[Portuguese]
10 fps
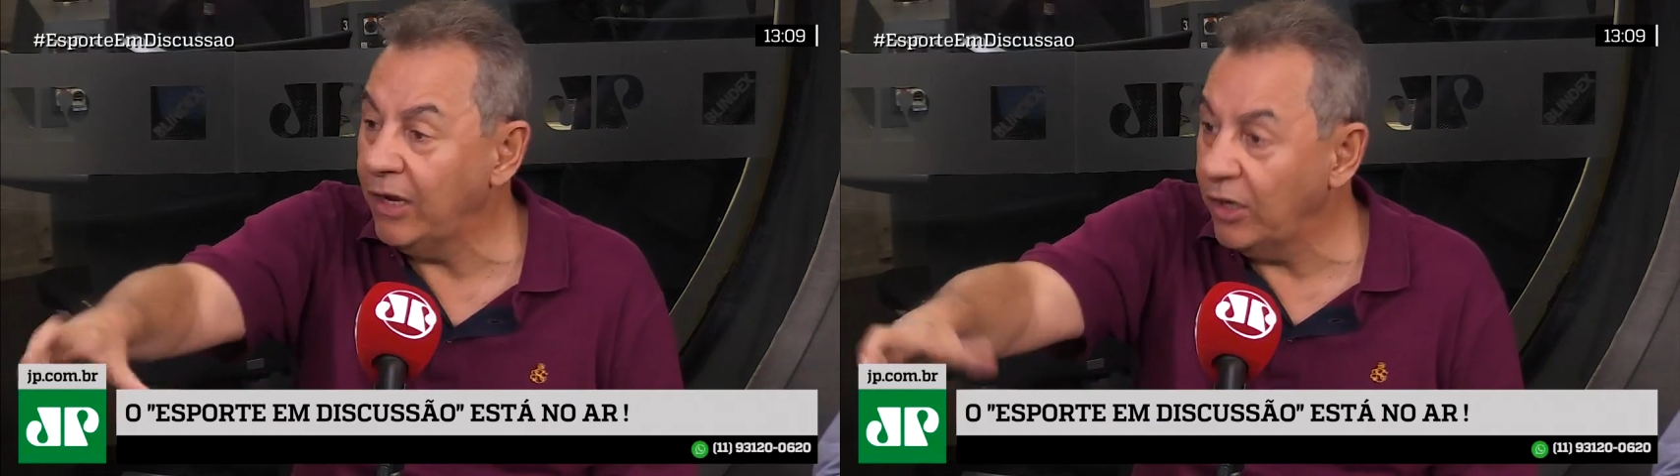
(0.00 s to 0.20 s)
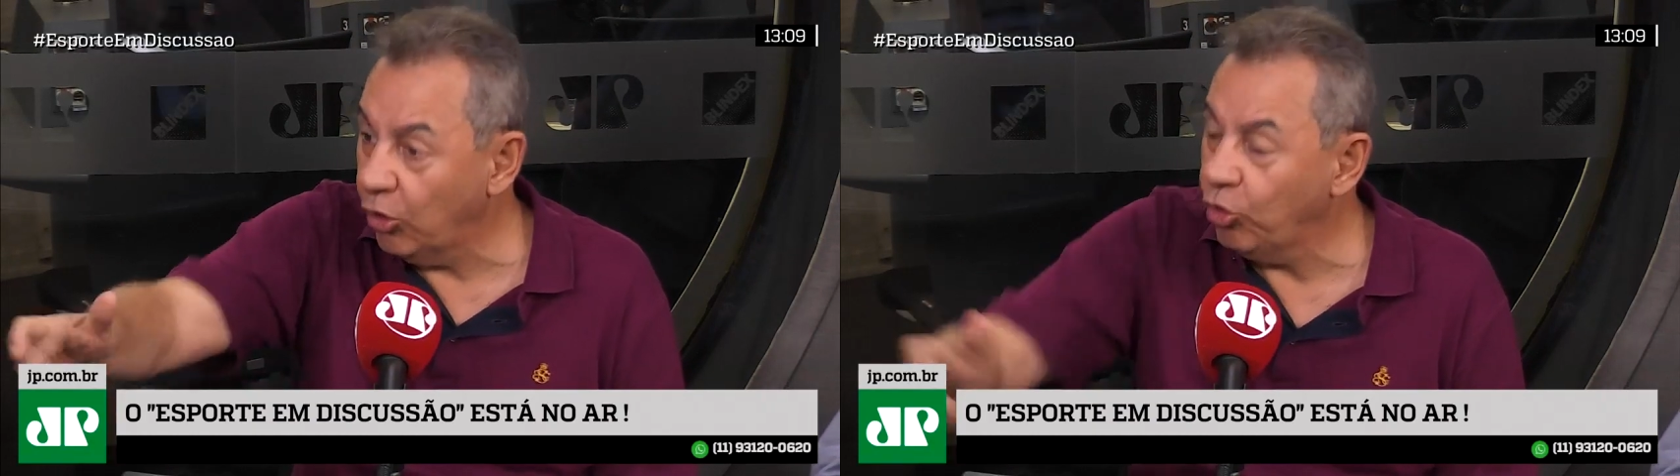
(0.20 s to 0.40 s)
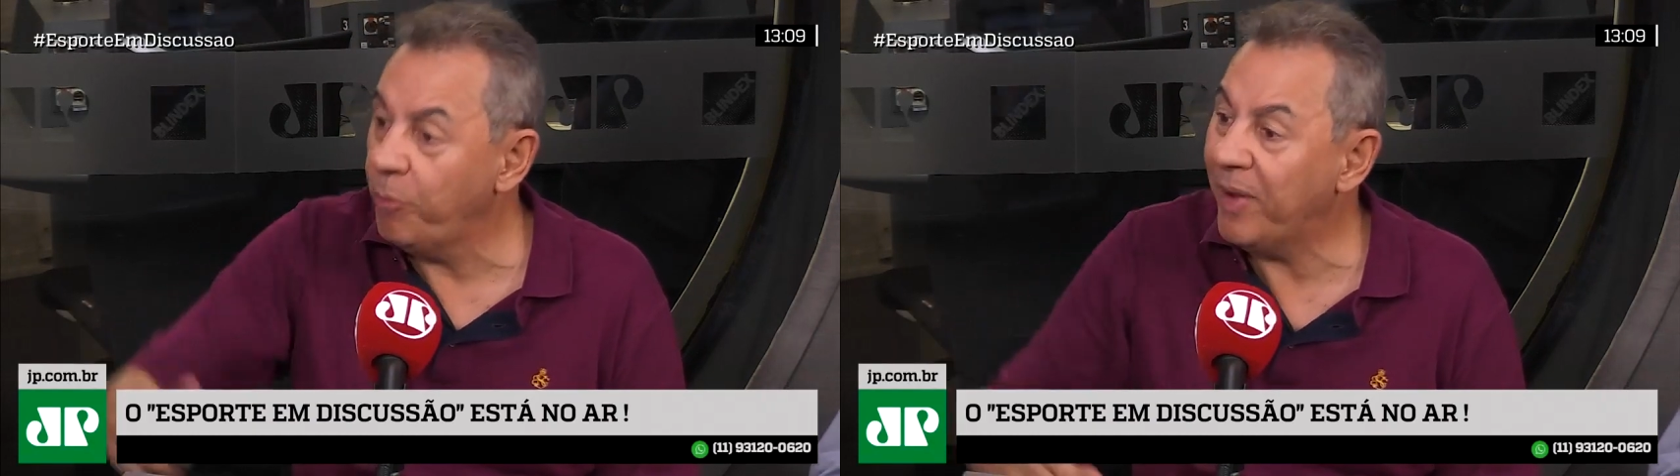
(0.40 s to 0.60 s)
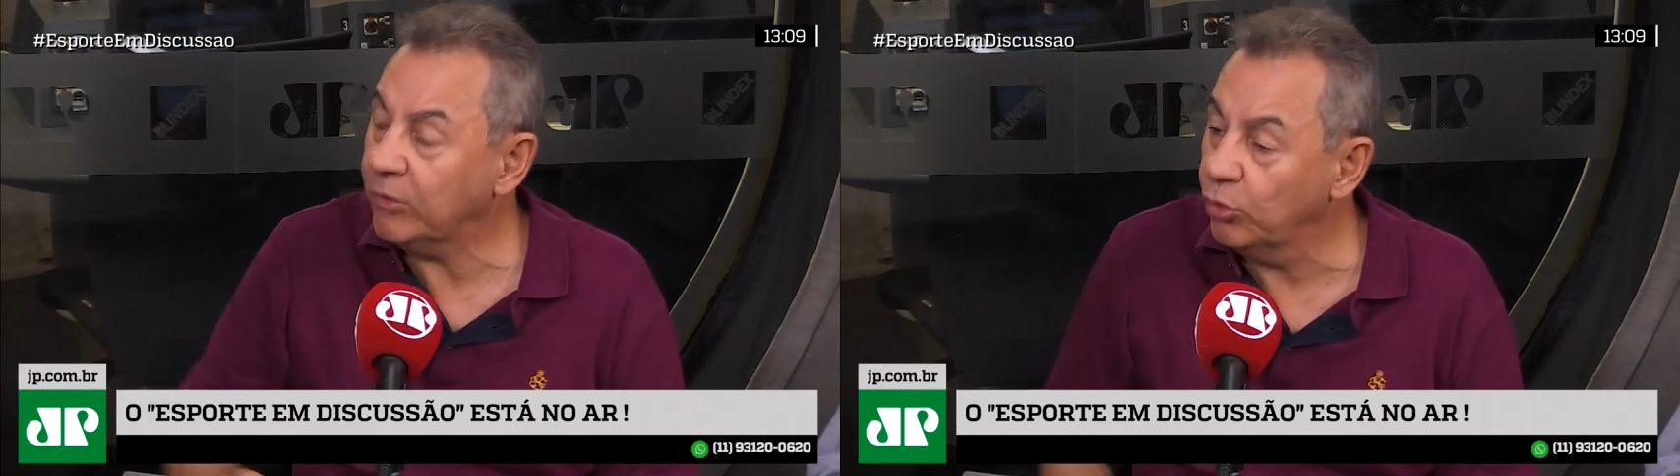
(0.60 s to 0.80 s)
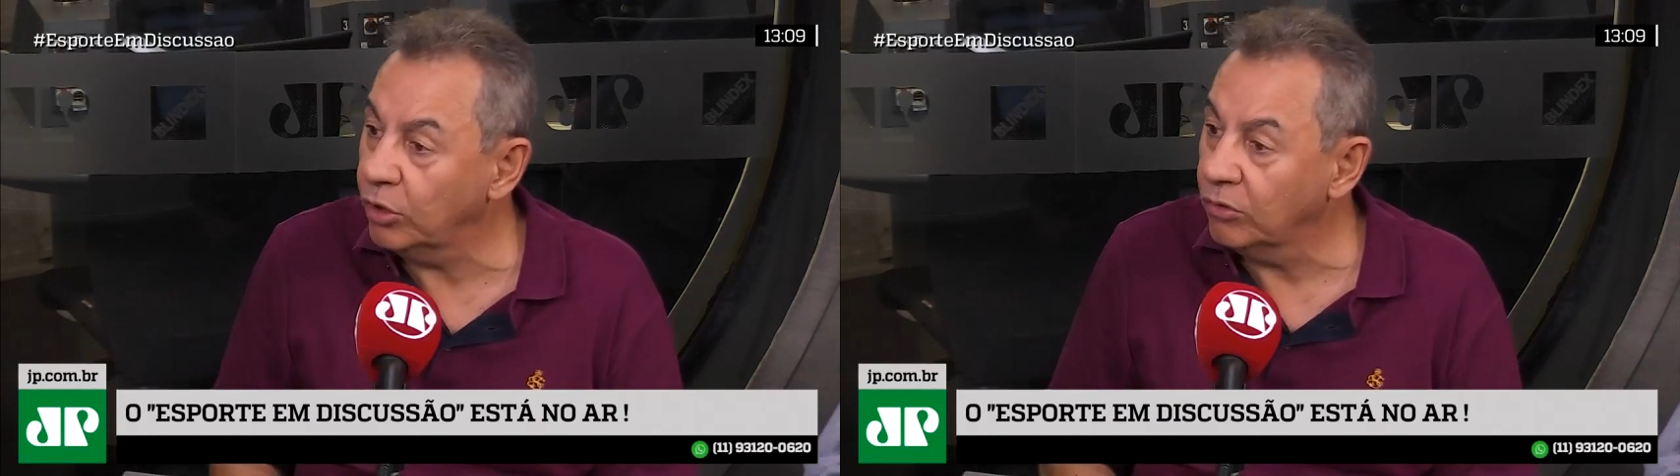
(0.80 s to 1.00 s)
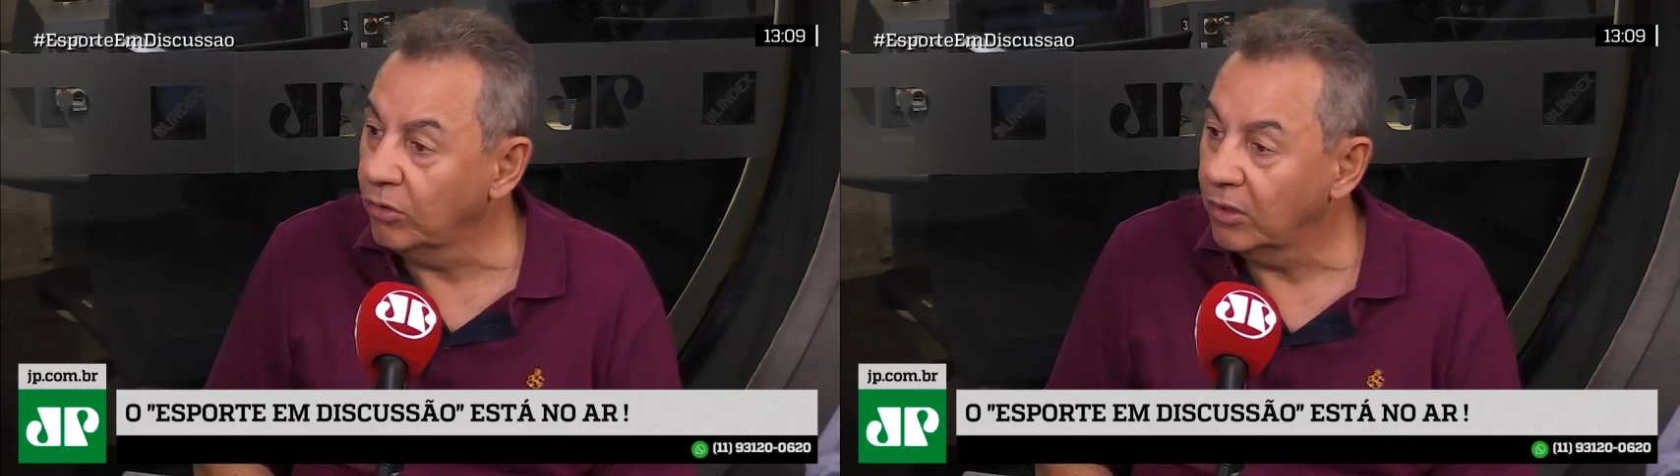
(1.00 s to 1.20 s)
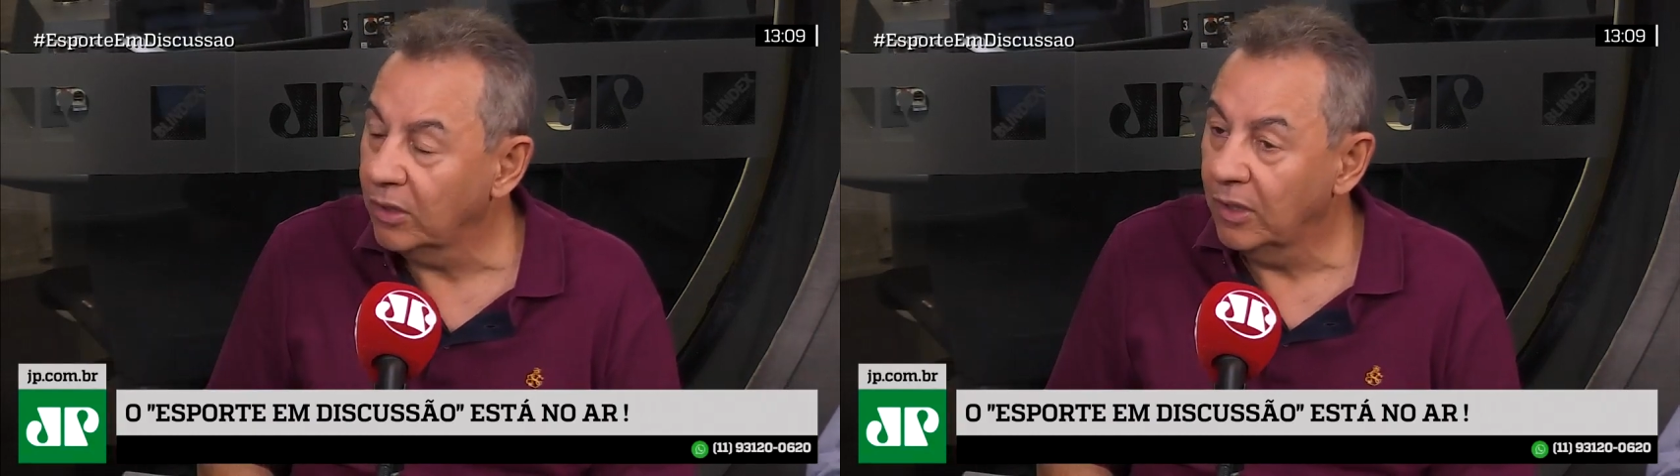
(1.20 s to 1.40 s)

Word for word: ele ocupa tudo.